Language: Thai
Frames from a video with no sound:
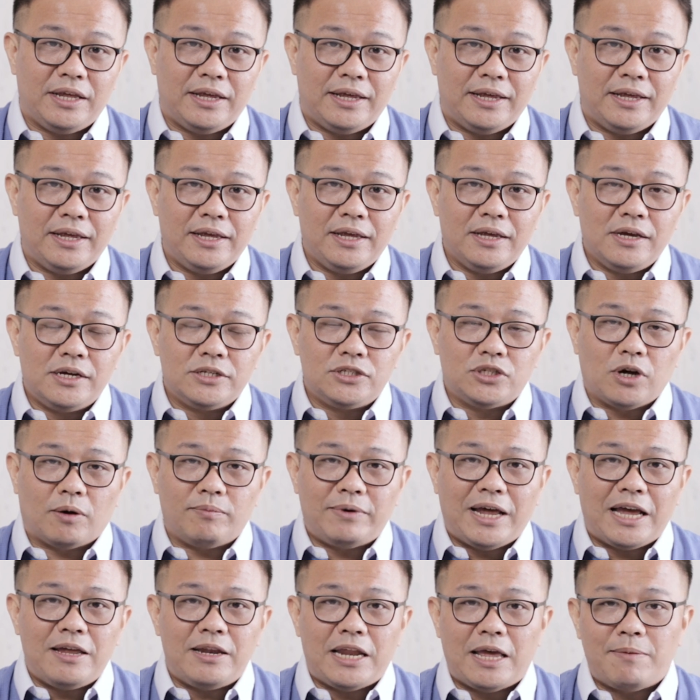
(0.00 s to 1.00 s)
ดีๆสอ
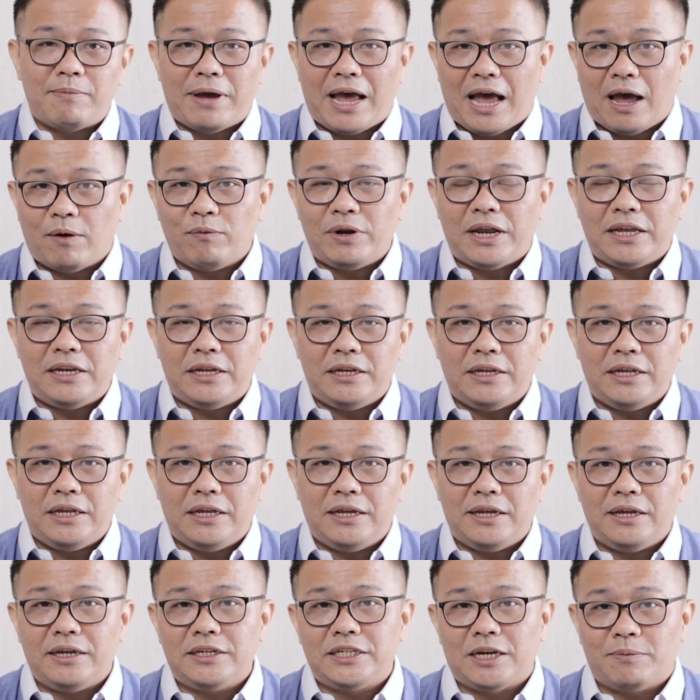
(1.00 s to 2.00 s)
บได้ในมหาวิทยาลัย
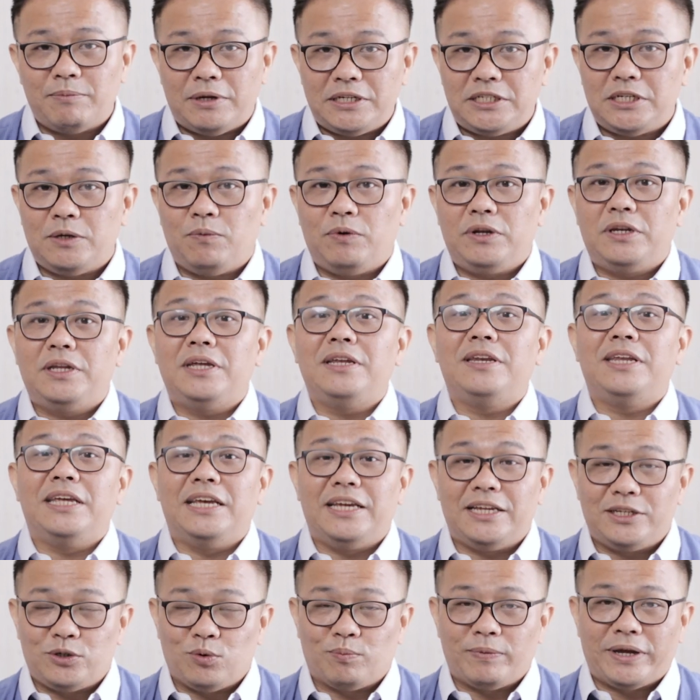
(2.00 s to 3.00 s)
ดีๆจะมีชีวิตที่
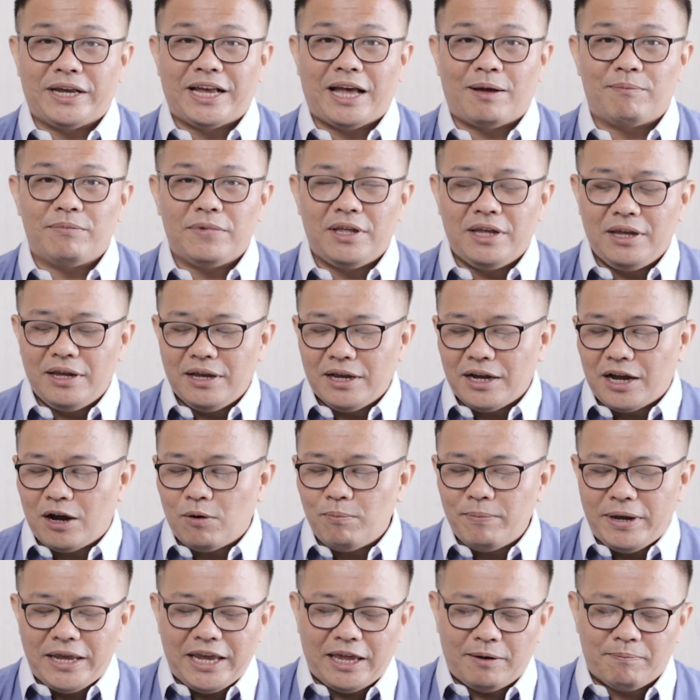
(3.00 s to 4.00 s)
ดีถูกไหมครับ
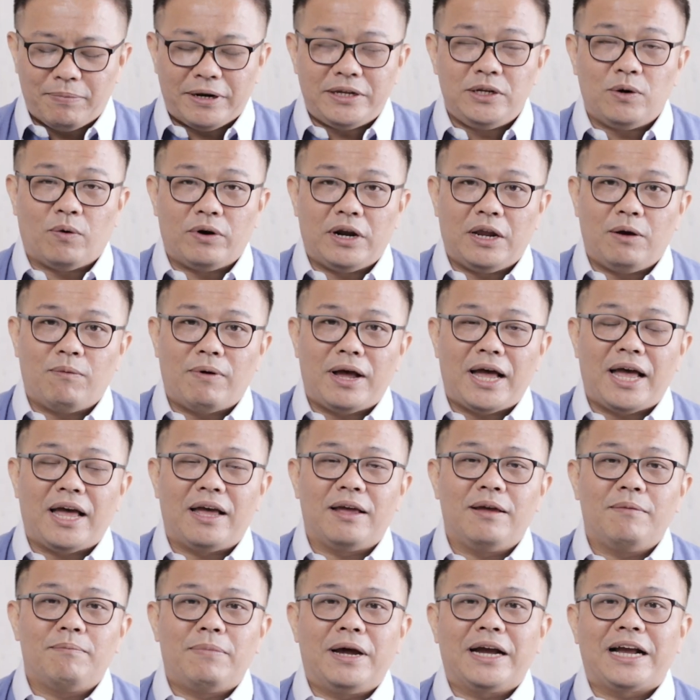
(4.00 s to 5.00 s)
เขาไม่เห็นประโยชน์เลยว่า
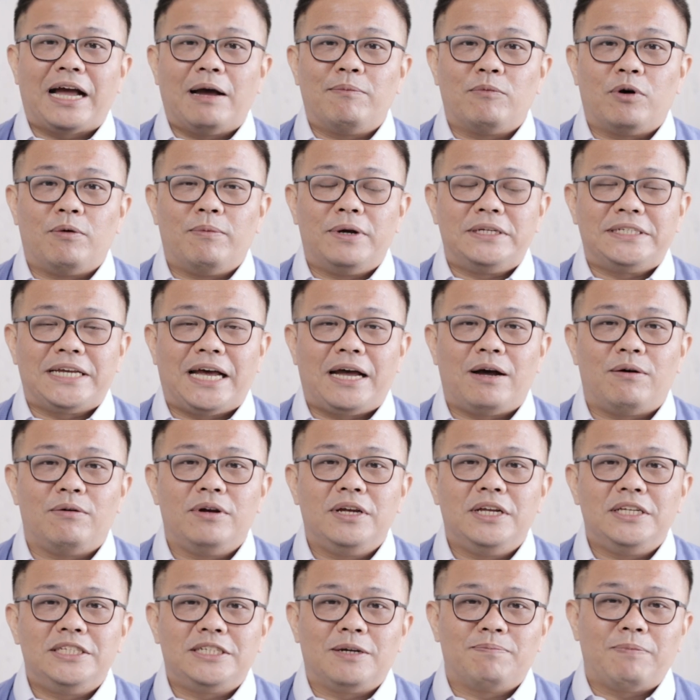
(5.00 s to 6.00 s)
พระคำของพระเจ้า
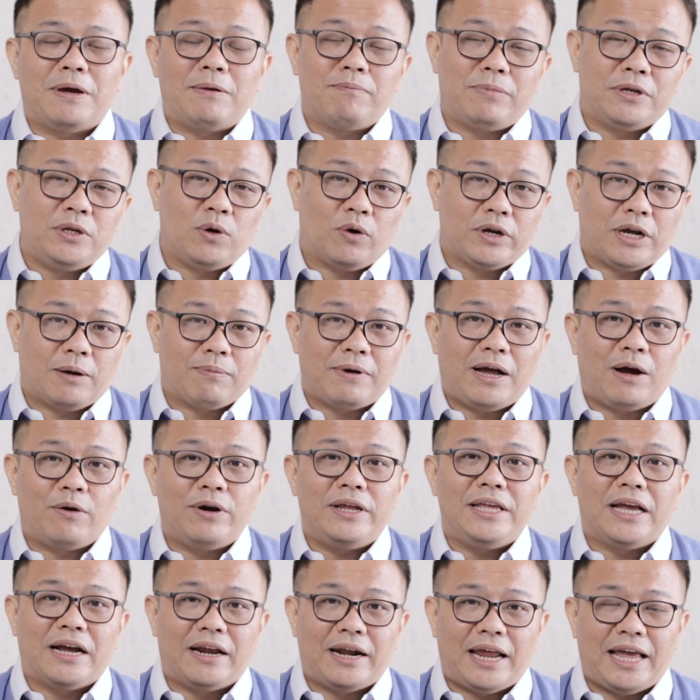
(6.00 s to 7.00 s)
จะเป็นประโยชน์กับเขา
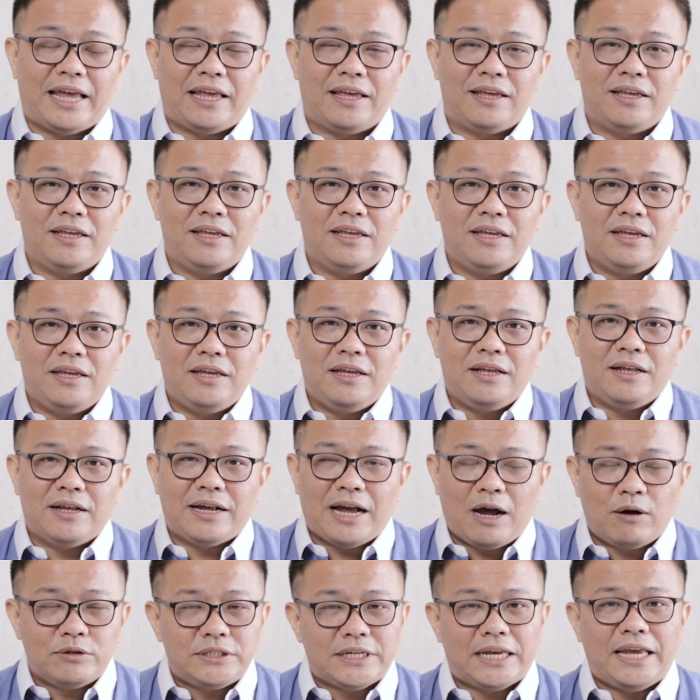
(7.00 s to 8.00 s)
ได้อย่างไร
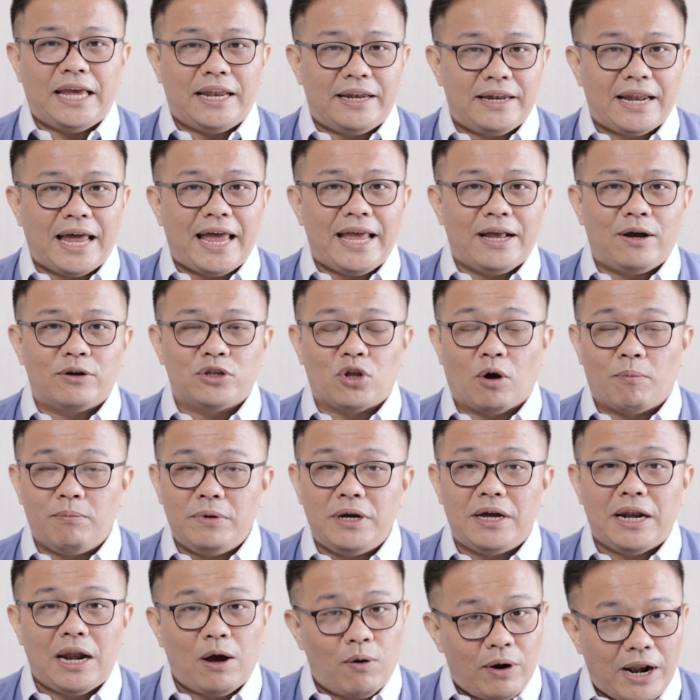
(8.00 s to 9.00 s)
เขาจะเห็นได้ก็ต่อ
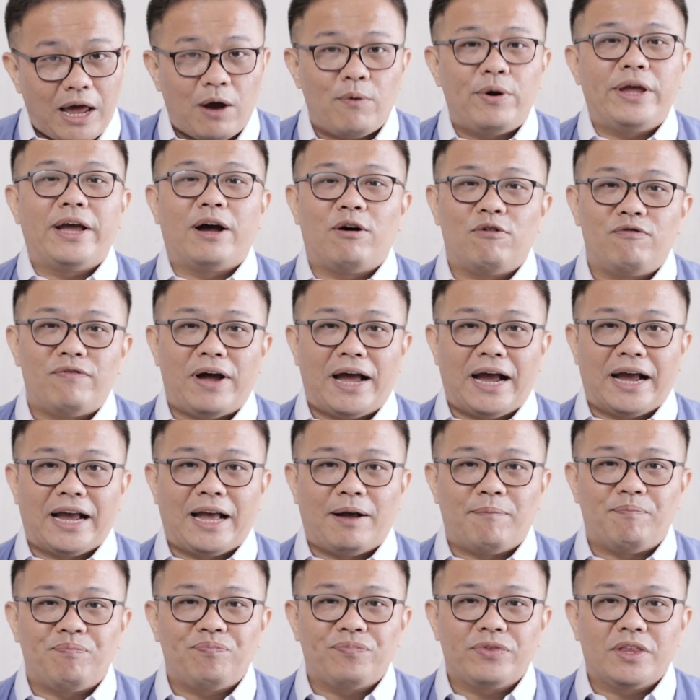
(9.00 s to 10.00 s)
เมื่อเราเล่าให้เขาฟัง
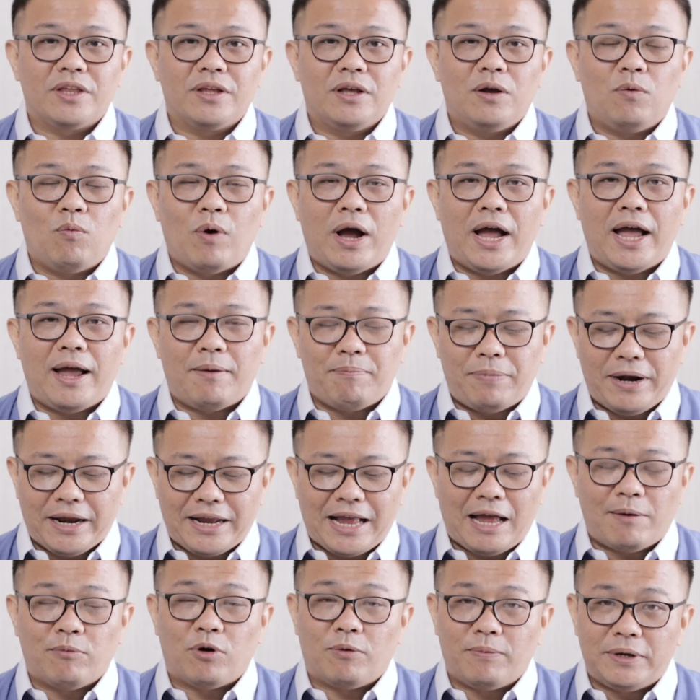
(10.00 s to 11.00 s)
ครับว่าพระ
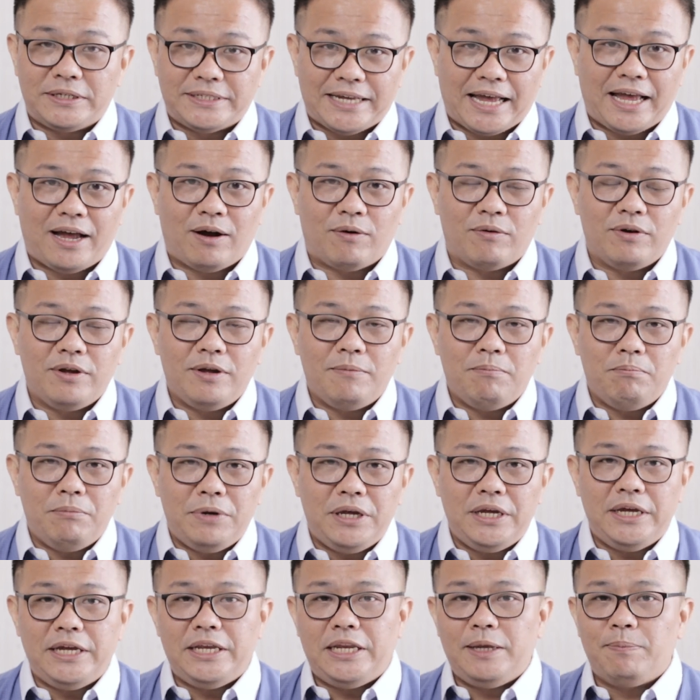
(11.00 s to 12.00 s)
คำของพระเจ้า
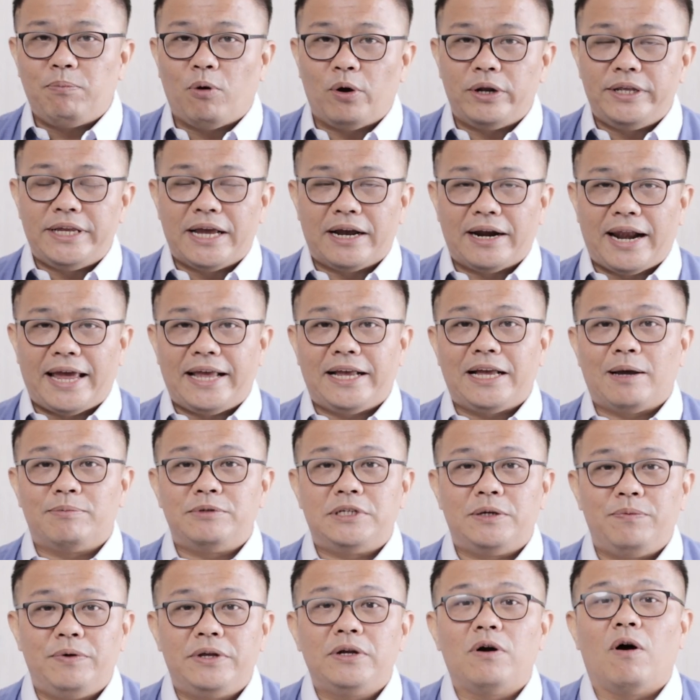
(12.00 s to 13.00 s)
มีอิทธิพลอย่างไรกับ
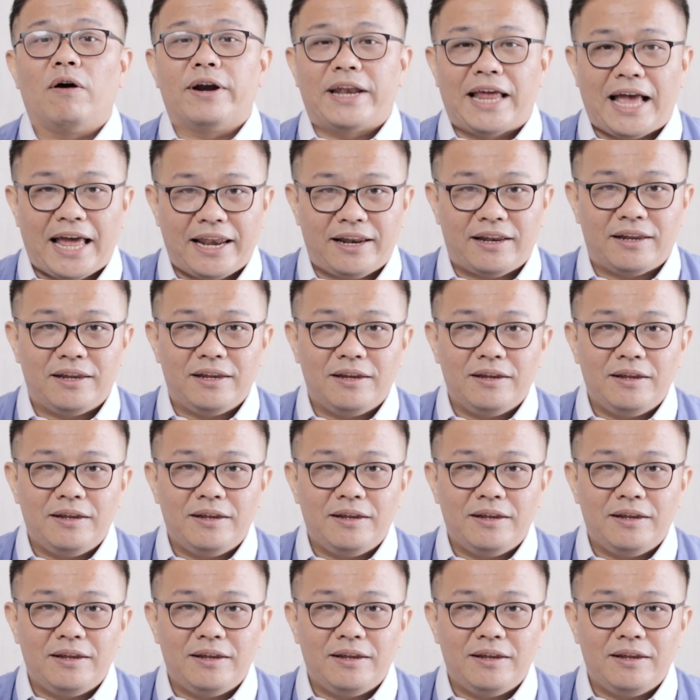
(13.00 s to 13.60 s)
ชีวิตของท่าน